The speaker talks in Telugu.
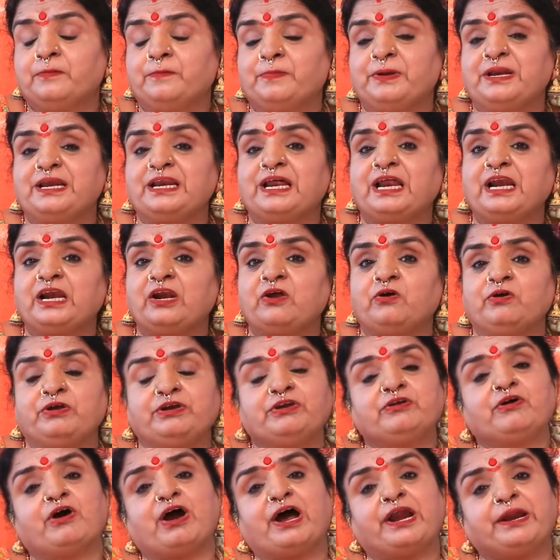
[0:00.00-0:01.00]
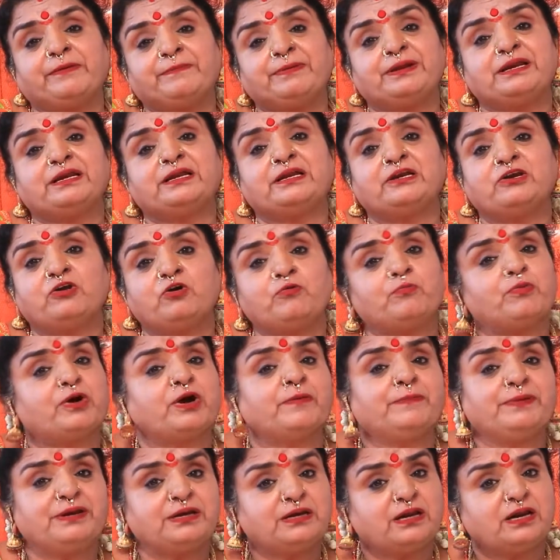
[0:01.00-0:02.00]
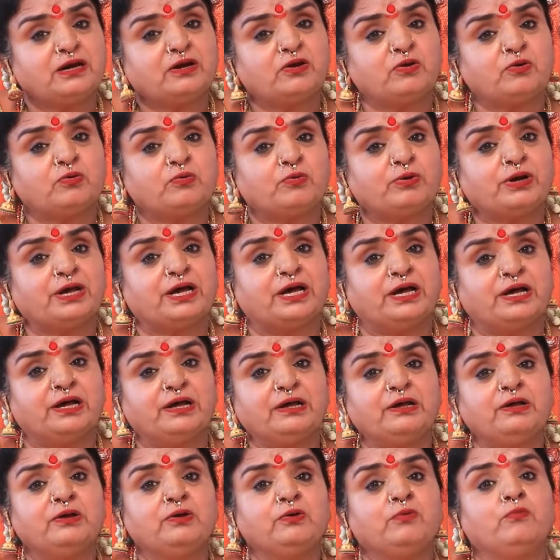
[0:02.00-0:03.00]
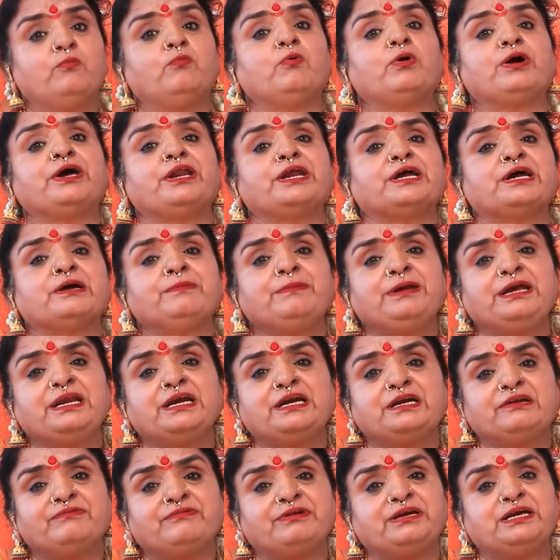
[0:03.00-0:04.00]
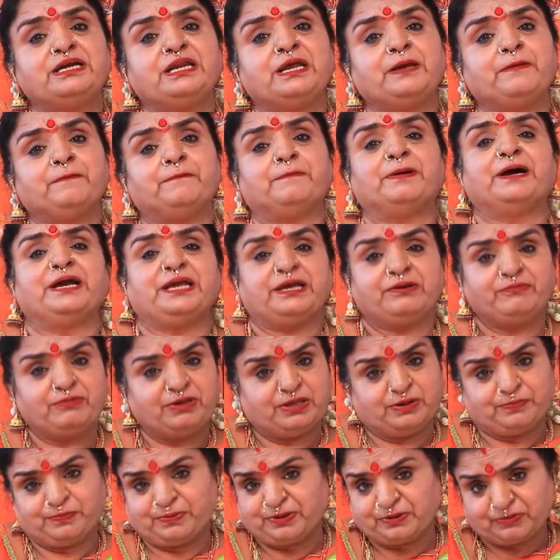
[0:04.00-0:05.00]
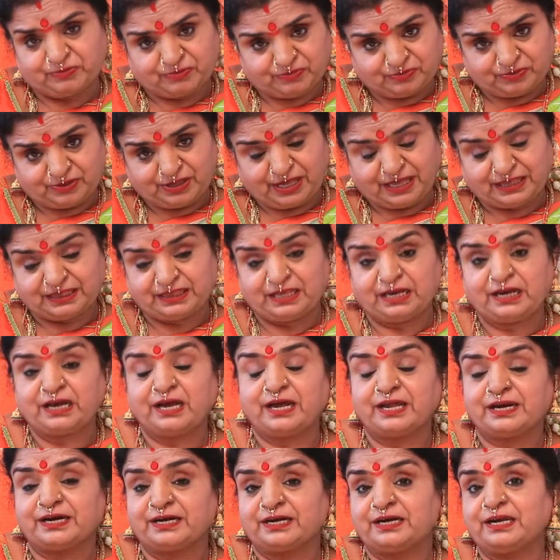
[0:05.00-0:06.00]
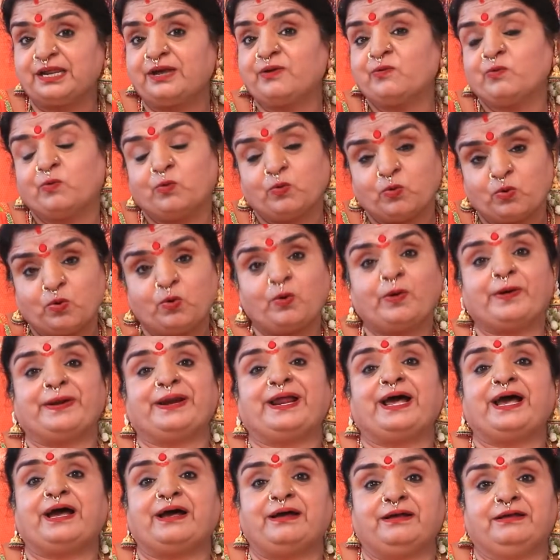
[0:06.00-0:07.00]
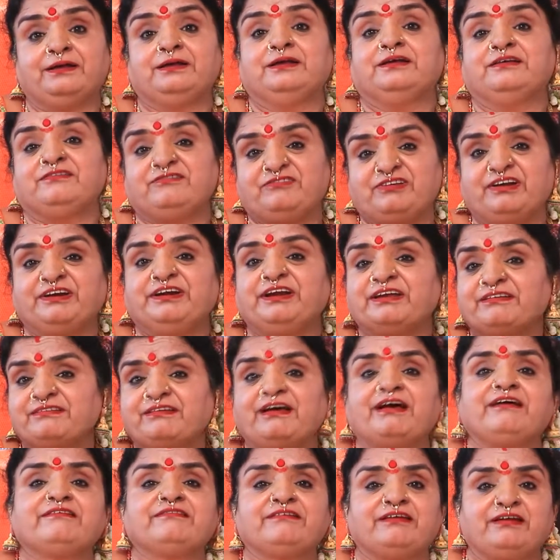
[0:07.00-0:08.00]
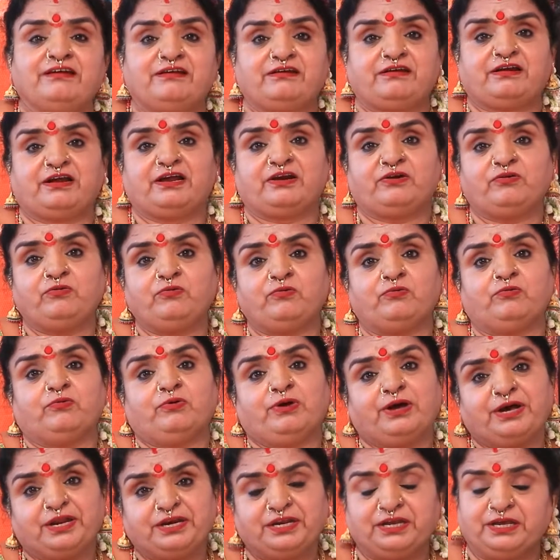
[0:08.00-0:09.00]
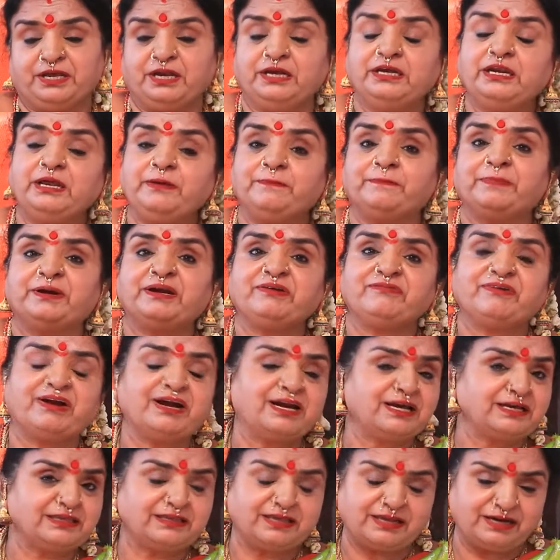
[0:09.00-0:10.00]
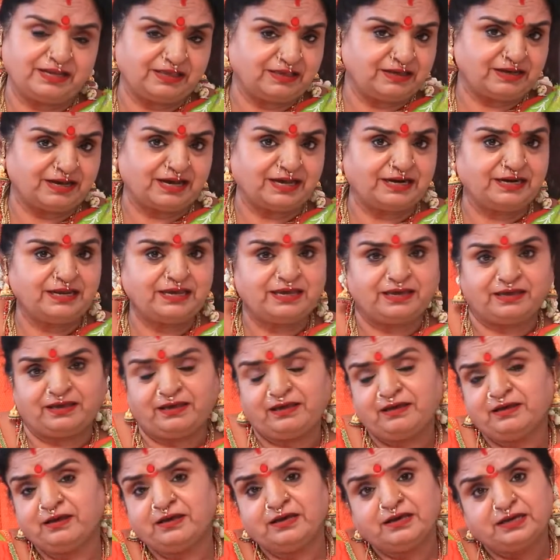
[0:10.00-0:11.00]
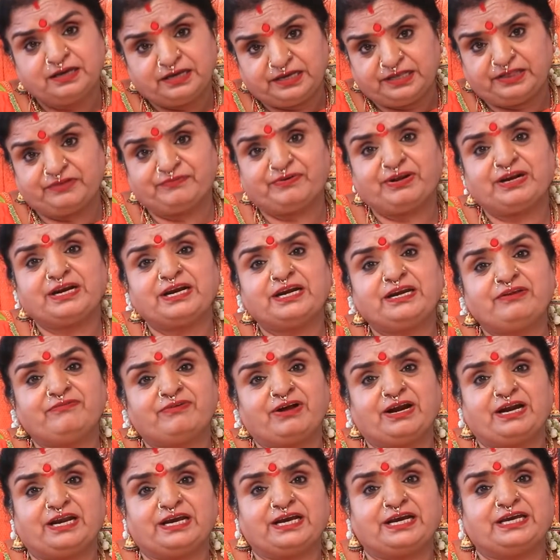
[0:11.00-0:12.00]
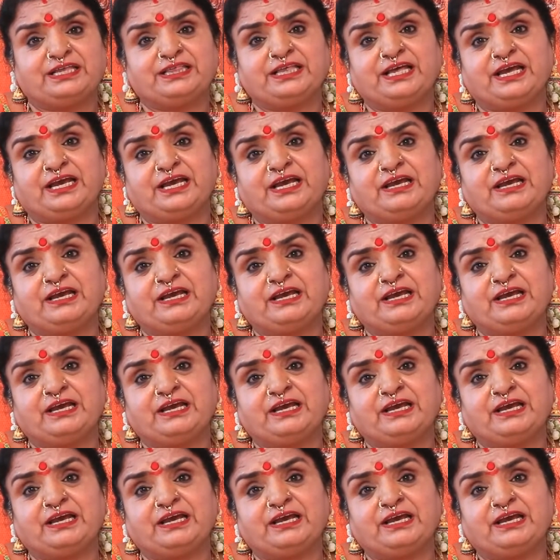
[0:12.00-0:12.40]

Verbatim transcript: పిల్లల్లో ఇటు ఆడపిల్లల్లో మగపిల్లల్లో కూడా ఒక రకమైనటువంటి భయం ఏర్పడుతుంది అత్తగారంటే ఓహో అలా చండ రాళ్ళు అని అంటే ఇప్పటి వాళ్ళకి తెలియదు కానీ ఇదివరకటి వాళ్ళకైతే